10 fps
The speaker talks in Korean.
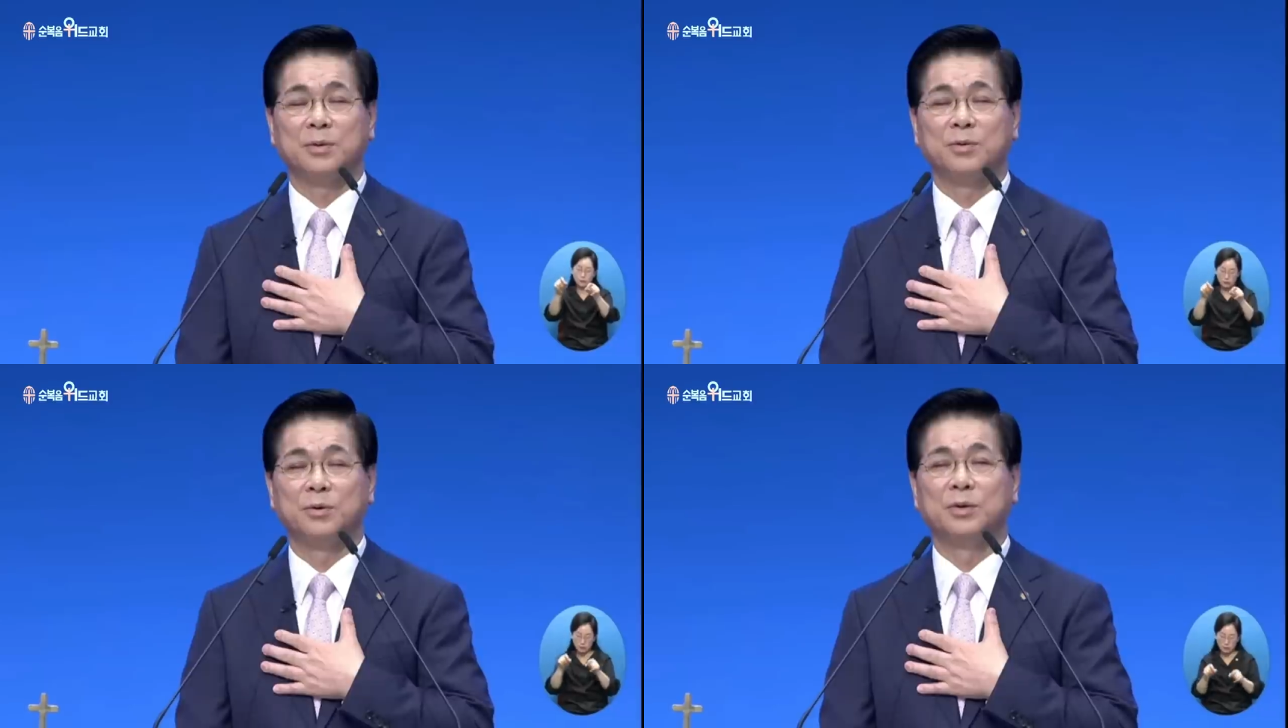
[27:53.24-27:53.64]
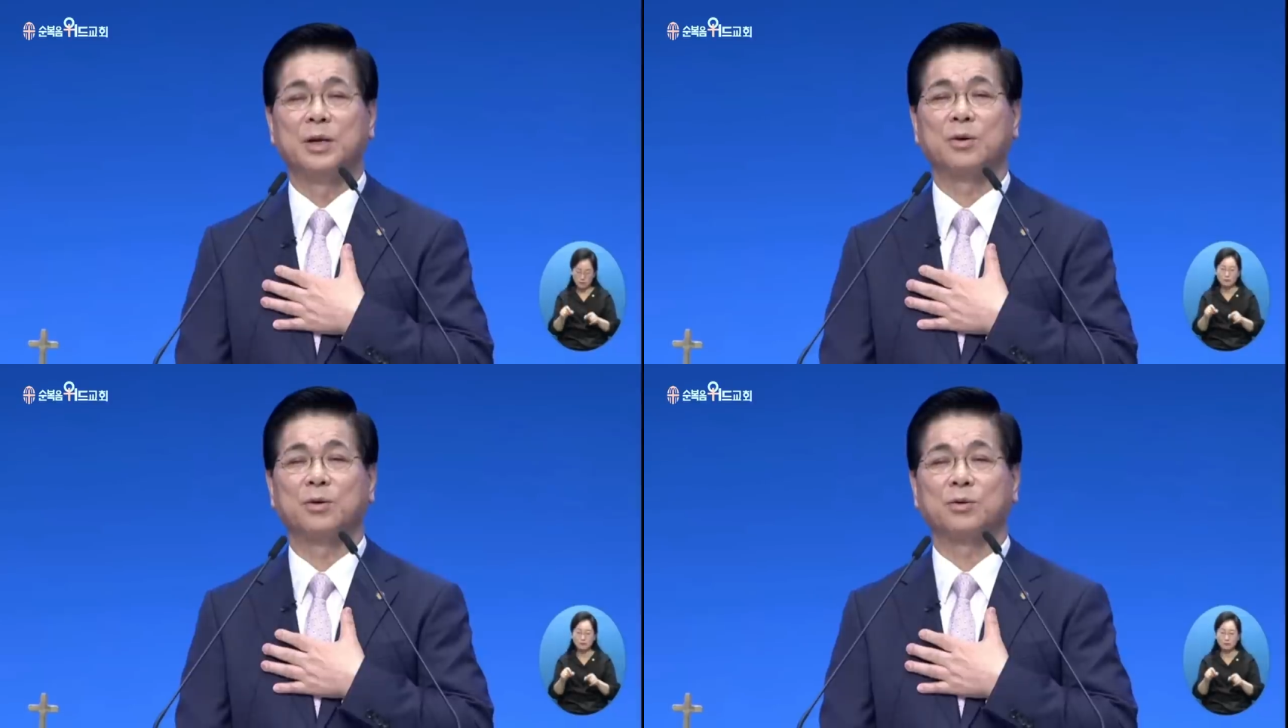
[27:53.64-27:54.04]

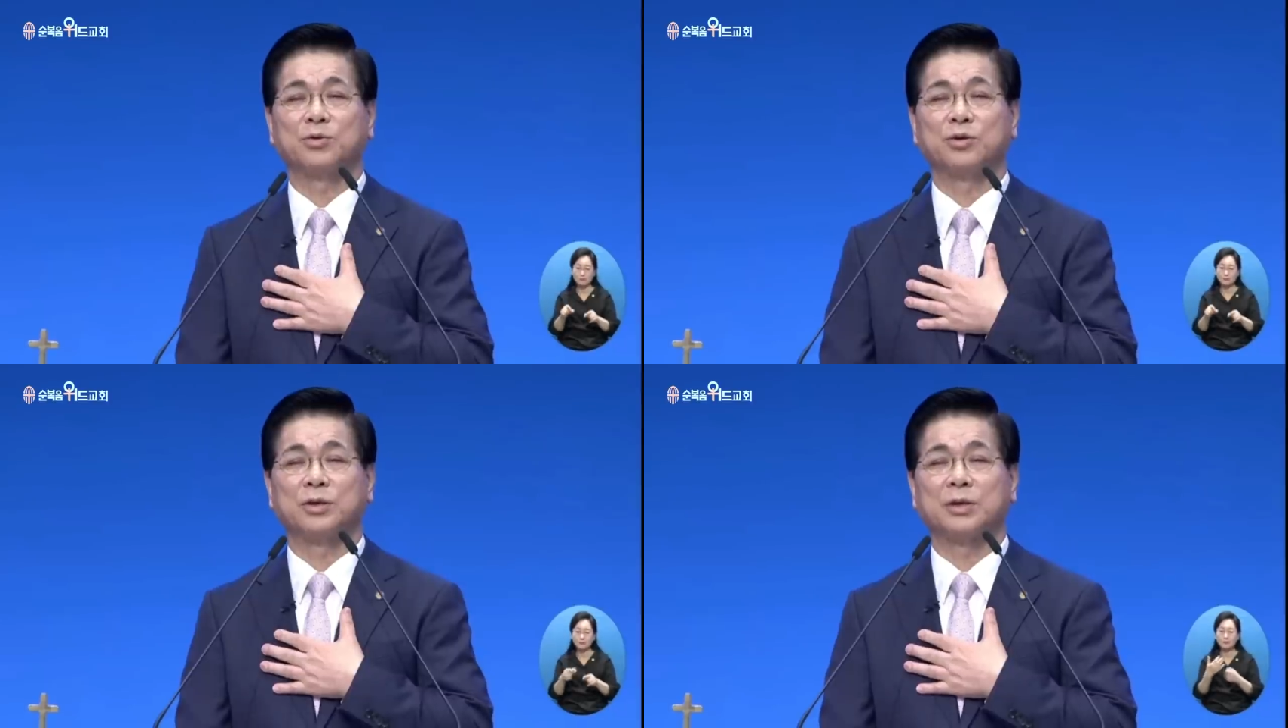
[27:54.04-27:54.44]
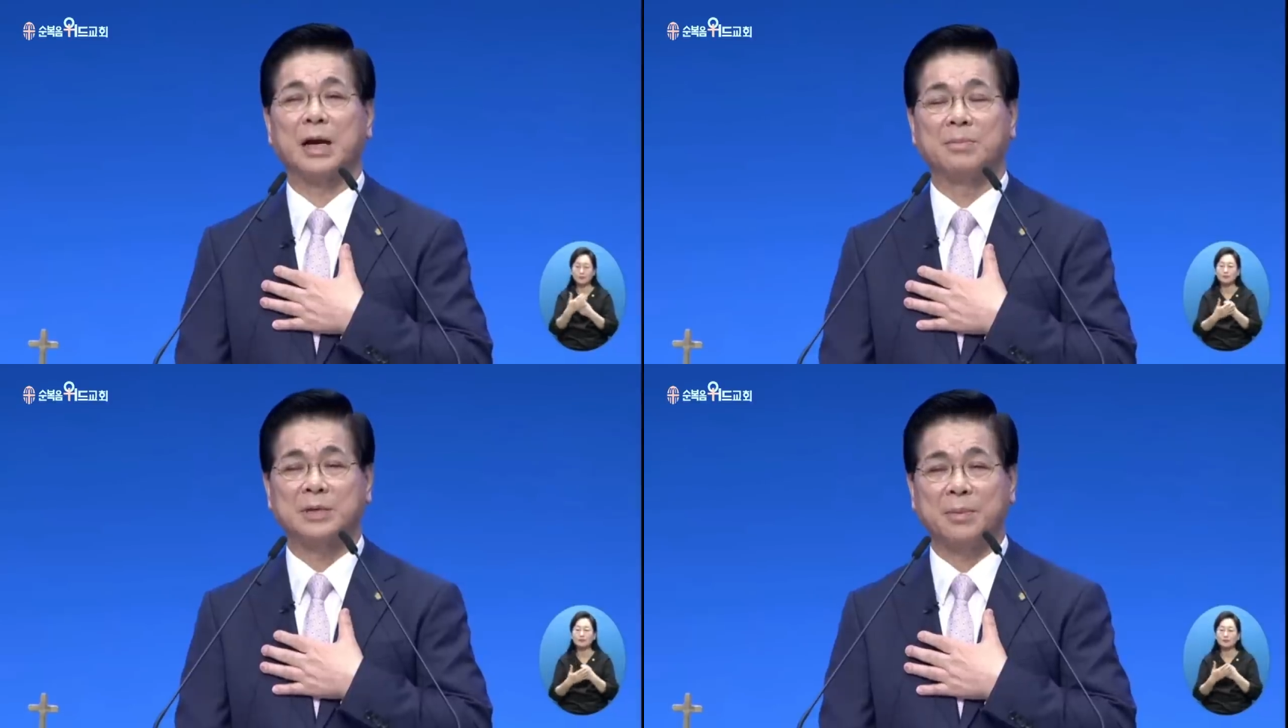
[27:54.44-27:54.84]
은혜로 주셔서
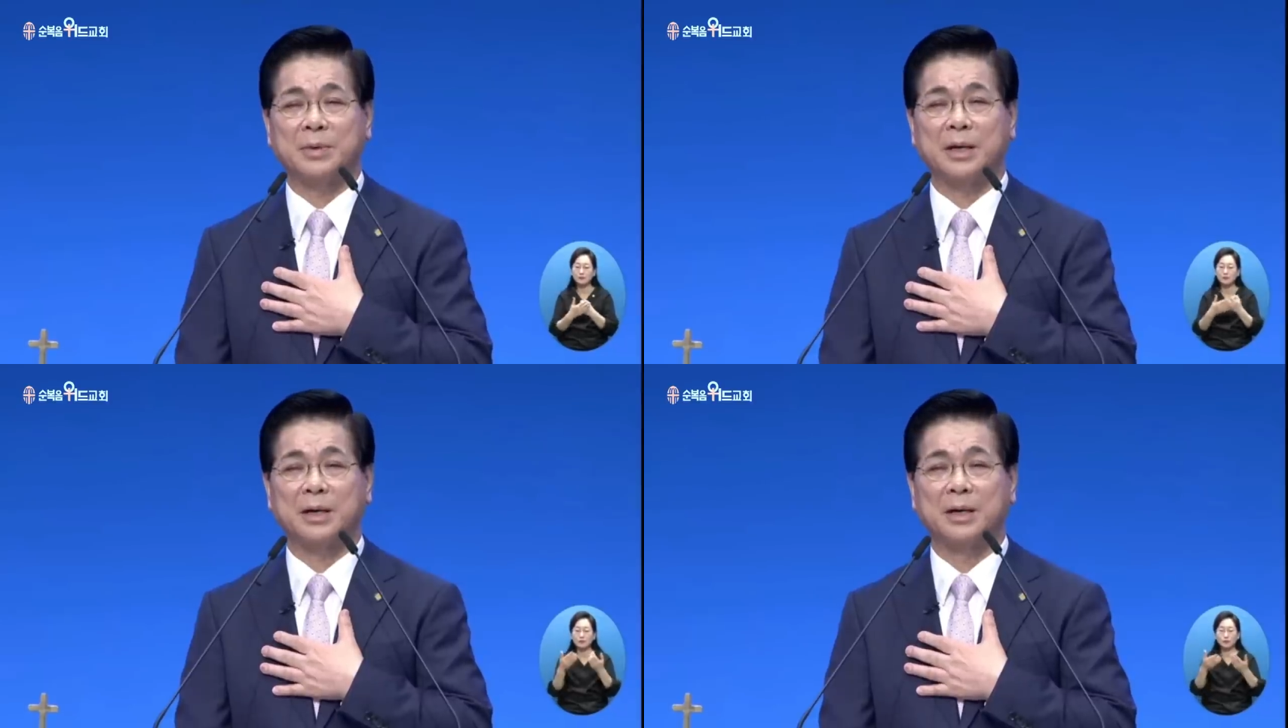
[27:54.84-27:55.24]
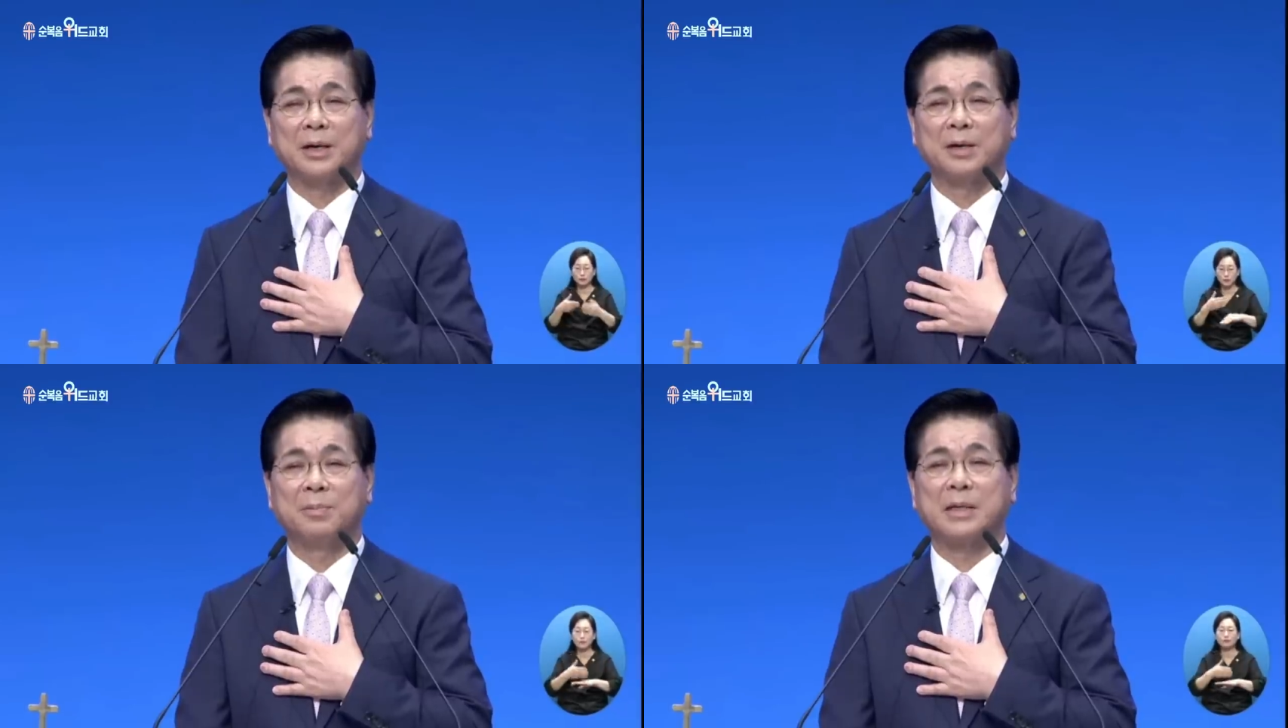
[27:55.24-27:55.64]
감사합니다.
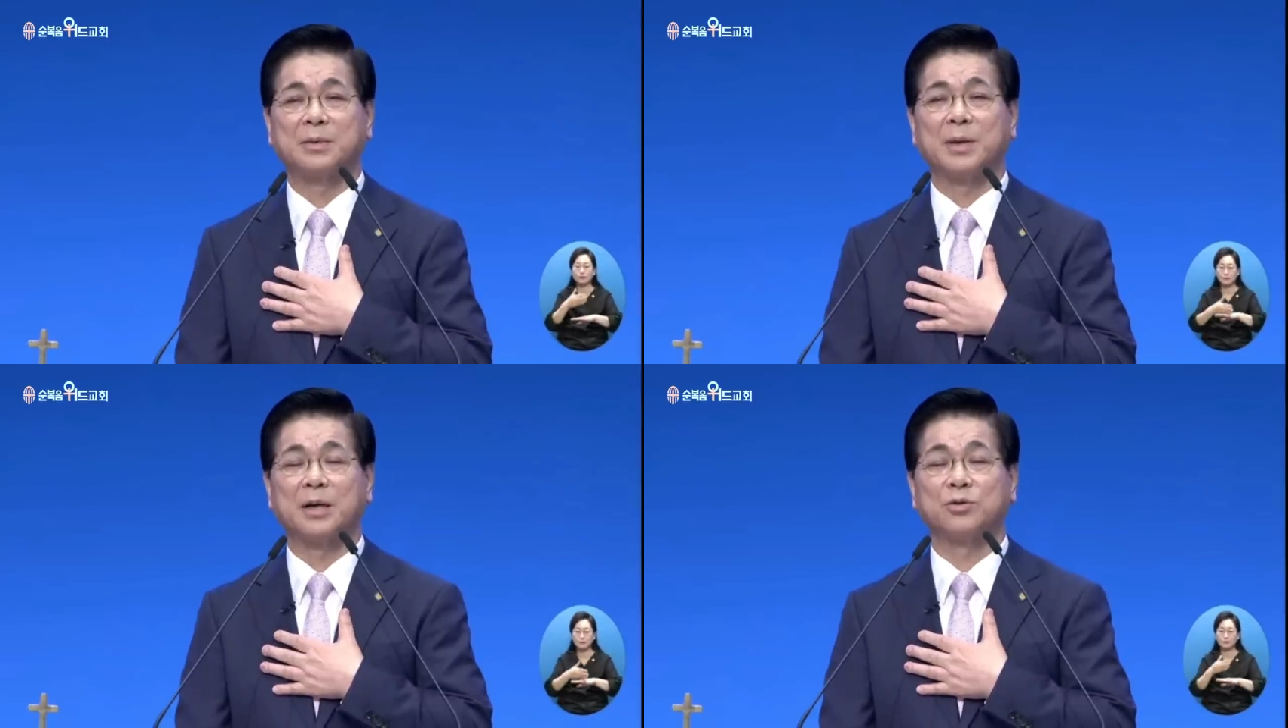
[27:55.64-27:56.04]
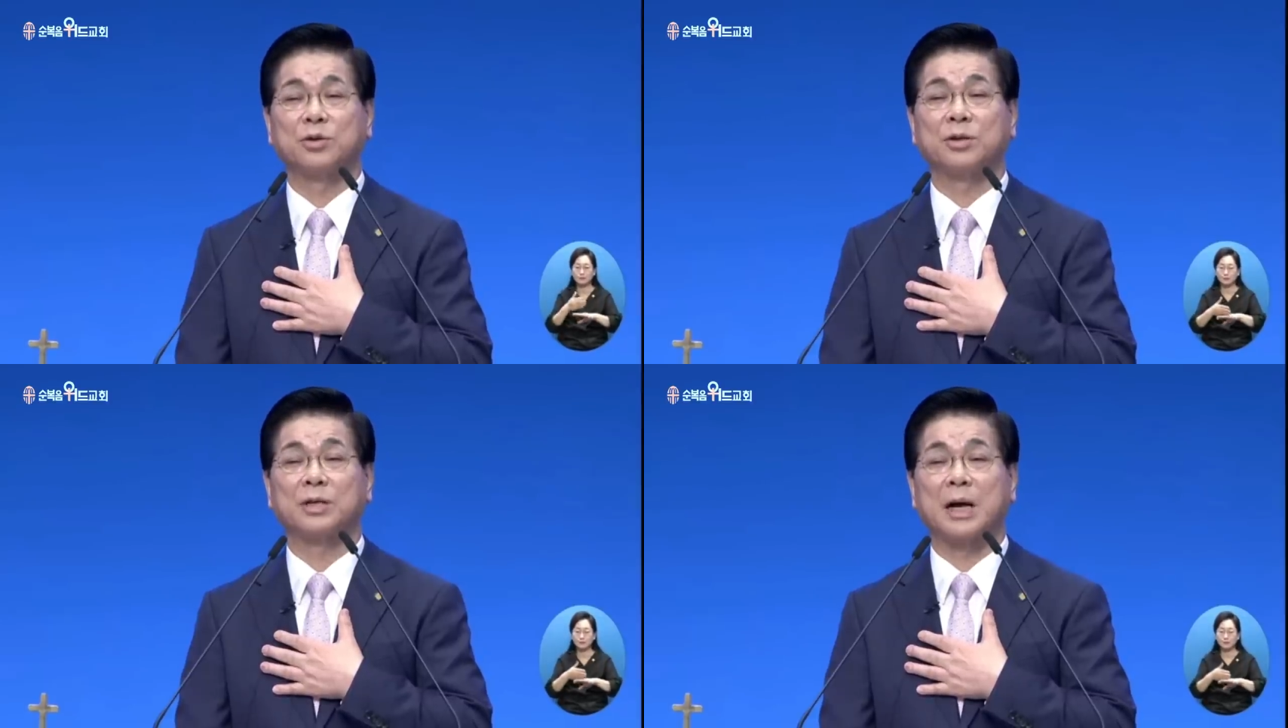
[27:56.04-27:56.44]
그 말씀 내게 주신 것을